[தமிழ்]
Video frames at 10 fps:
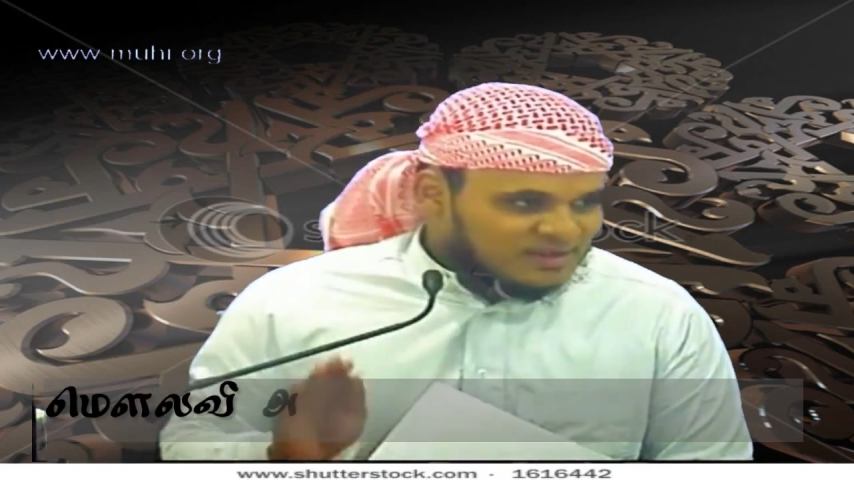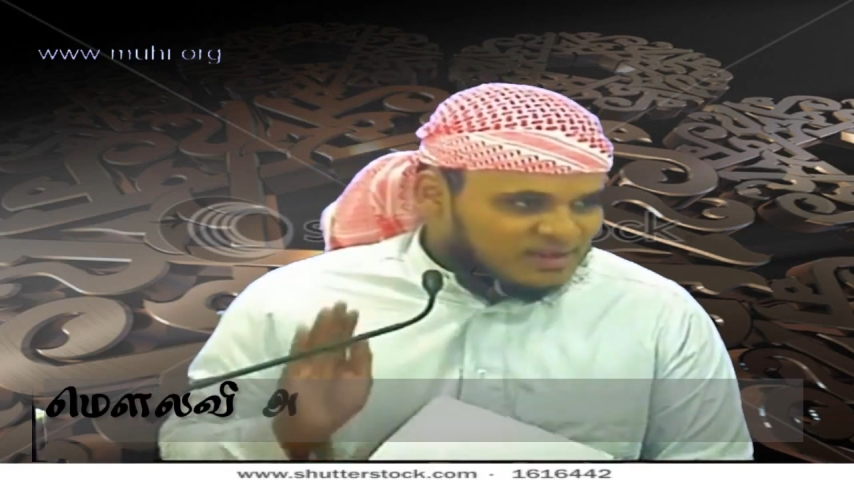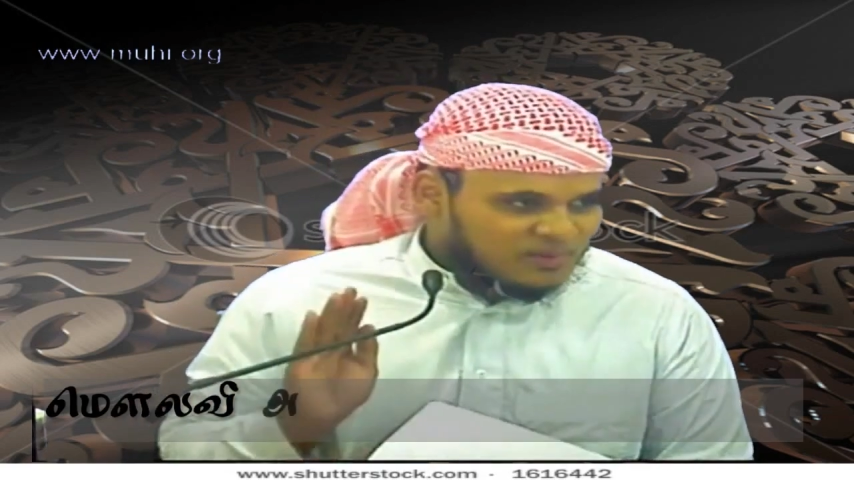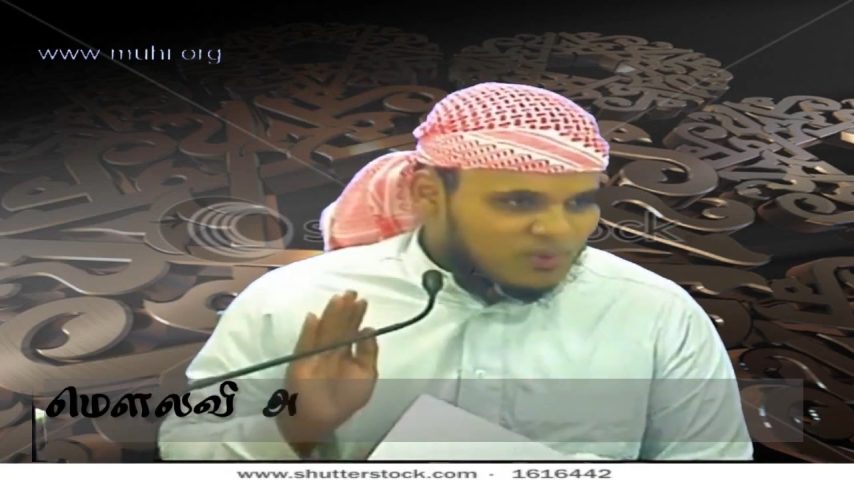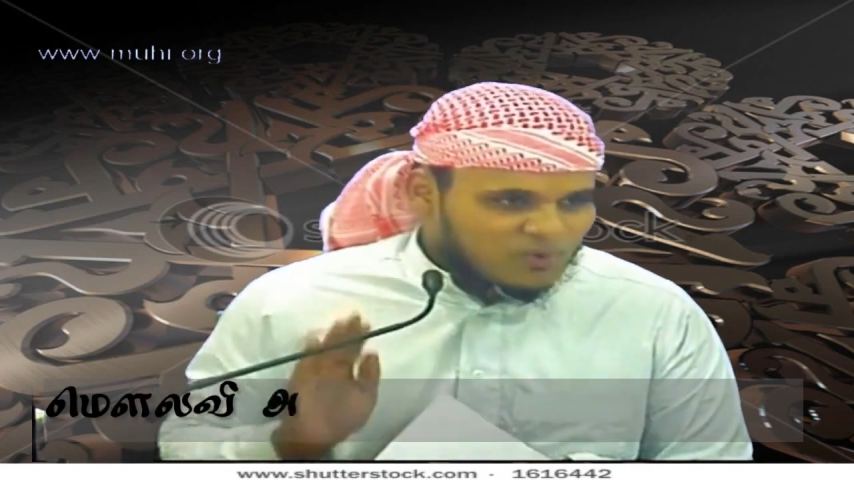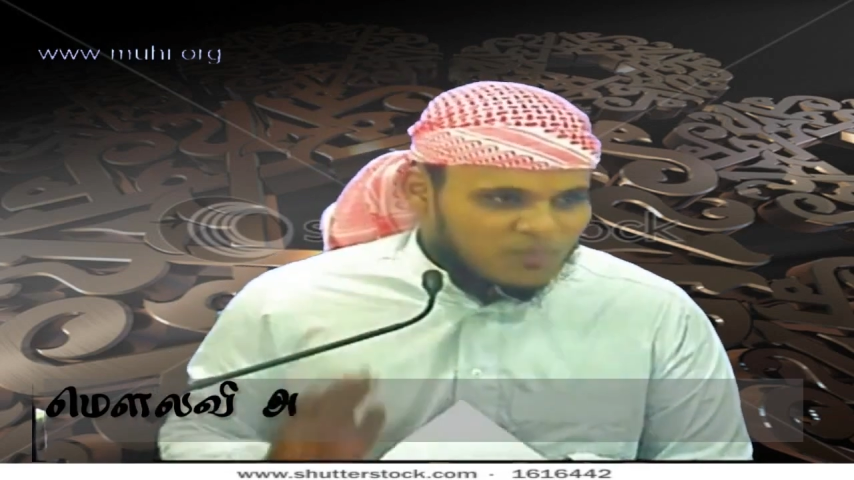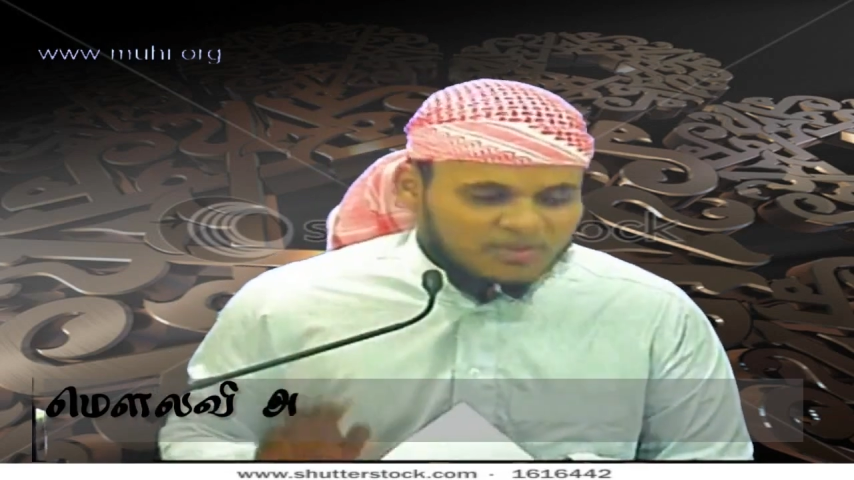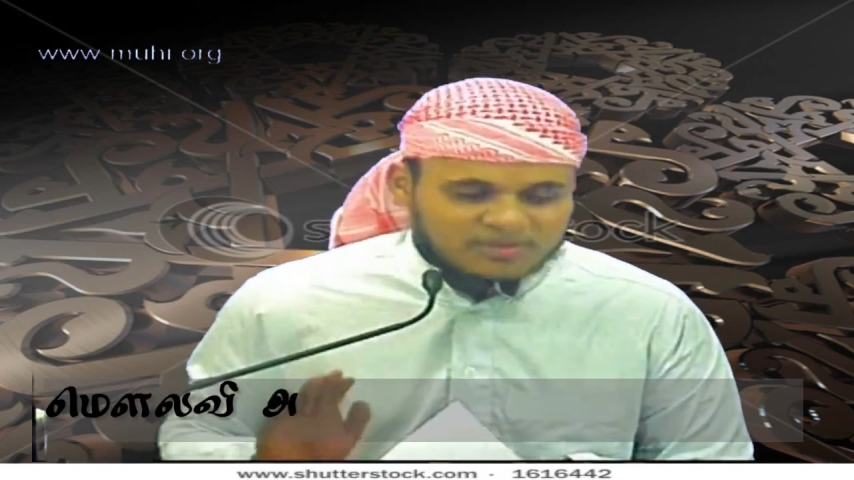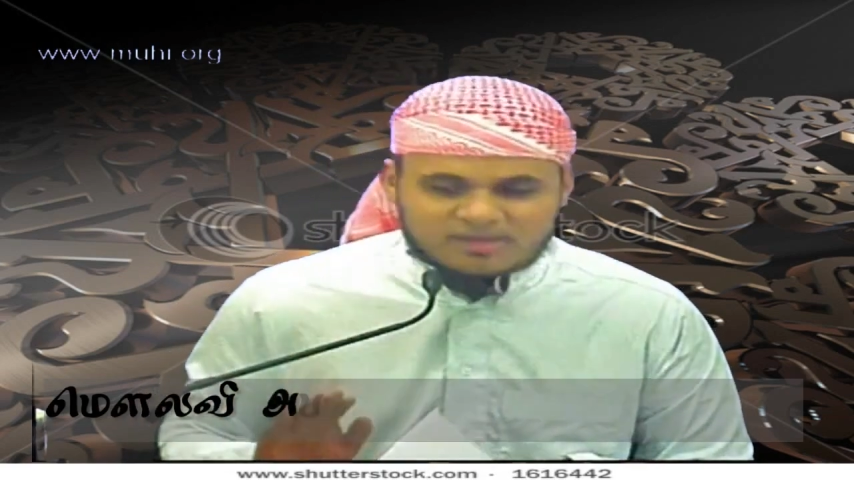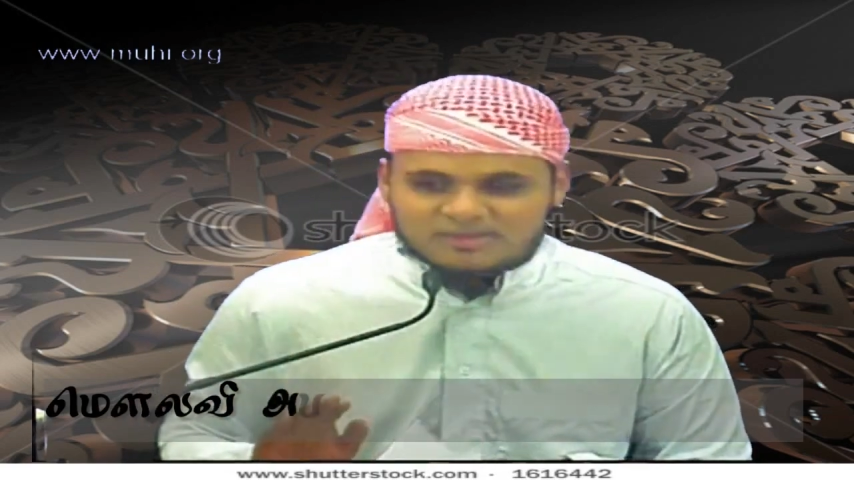என்ற ஒரு
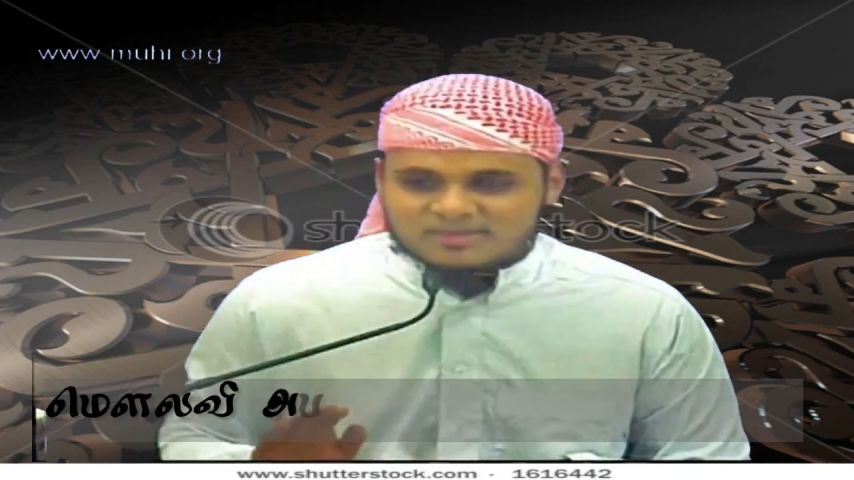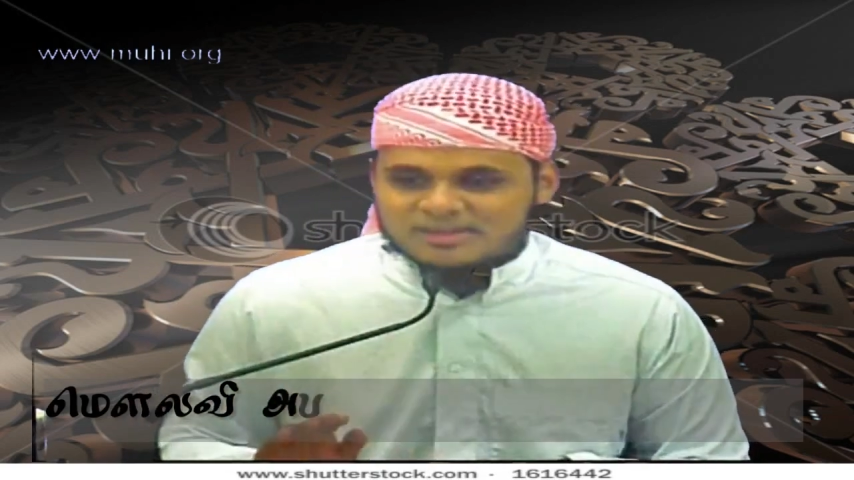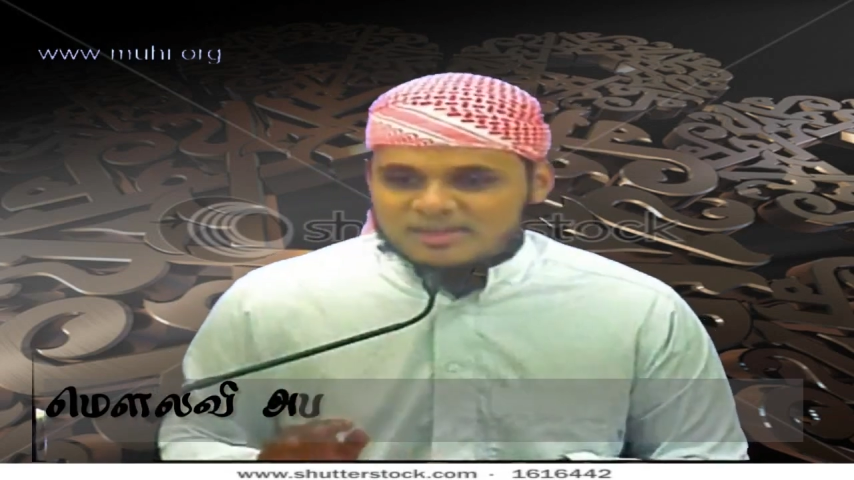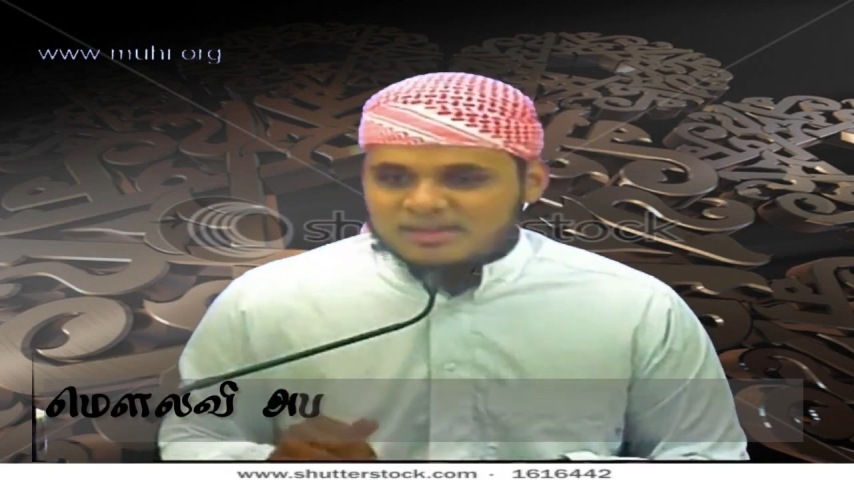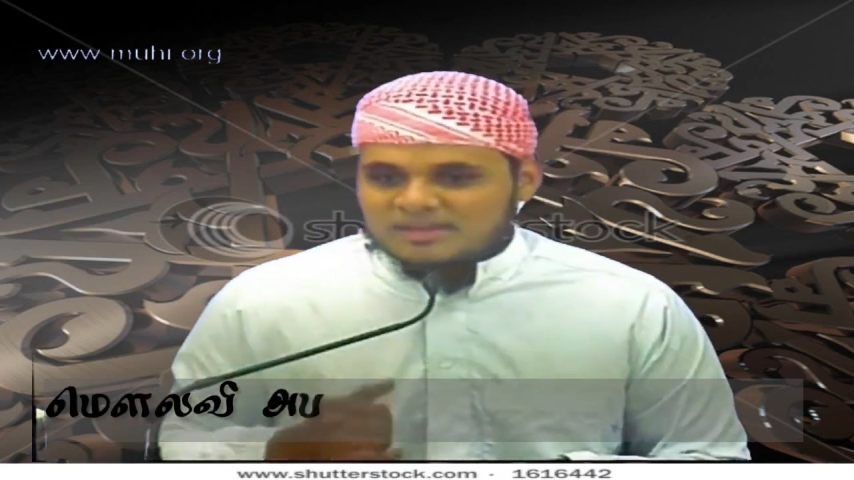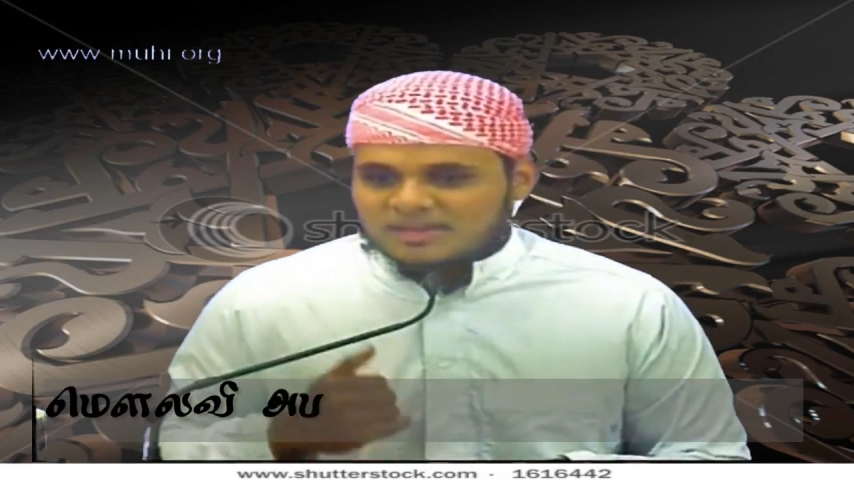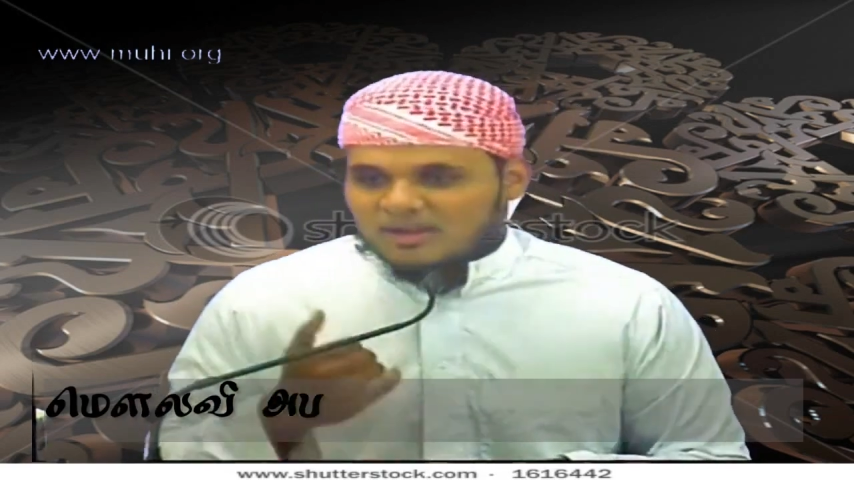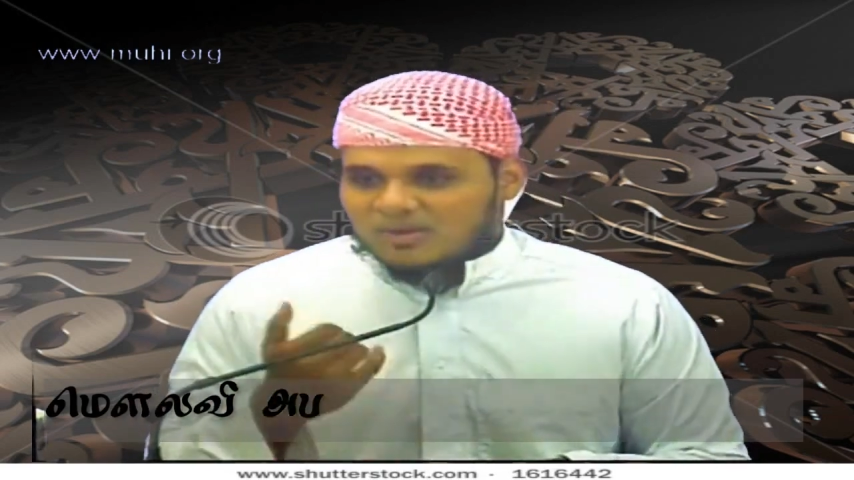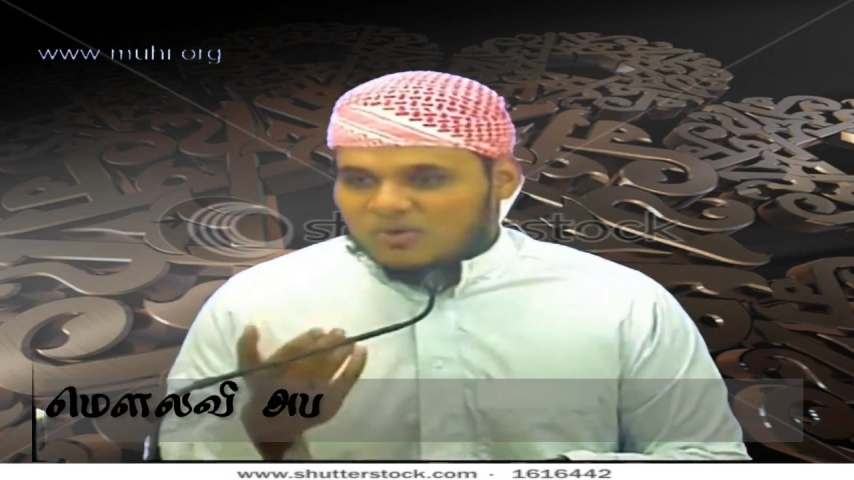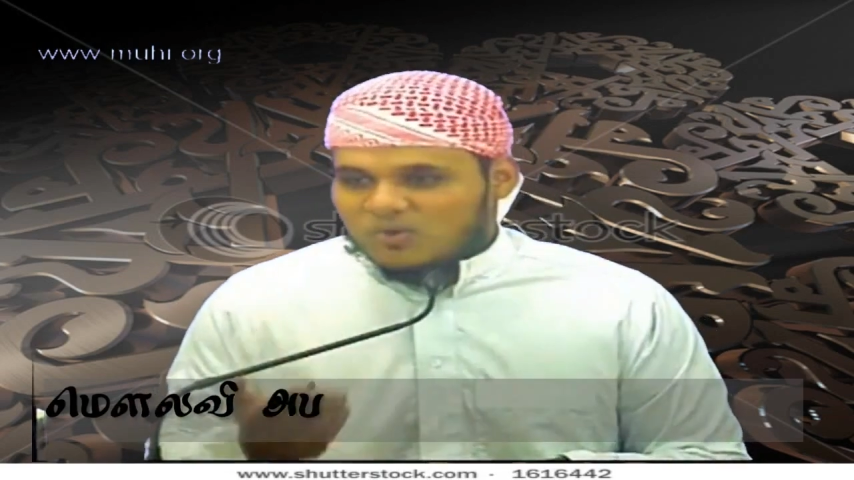உண்மையை
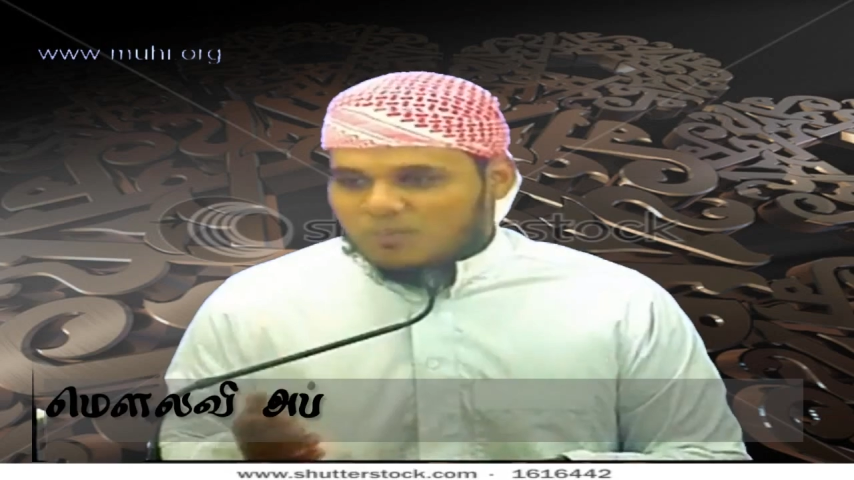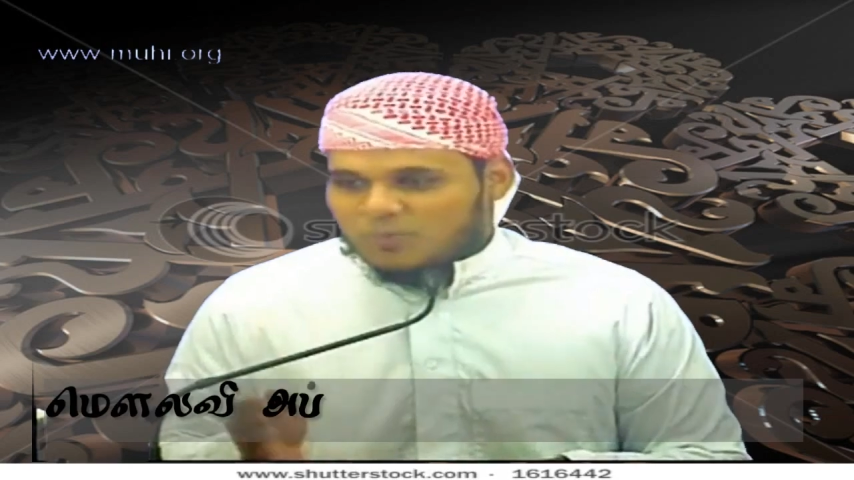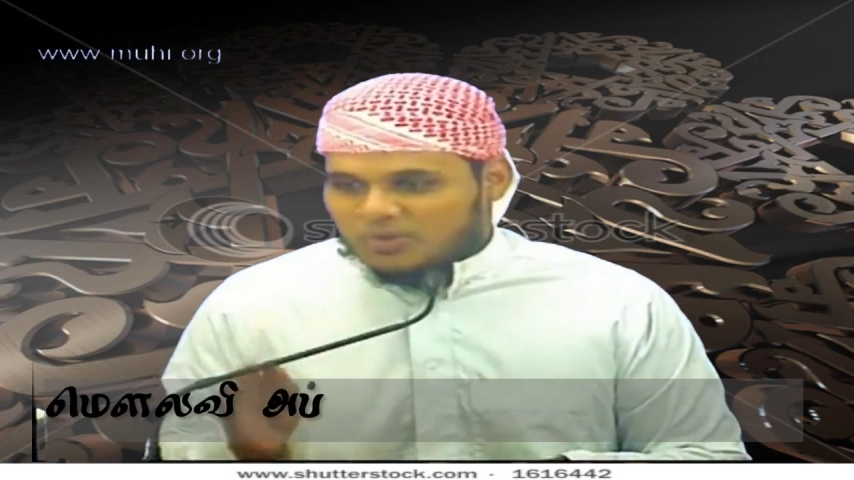எல்லோரும்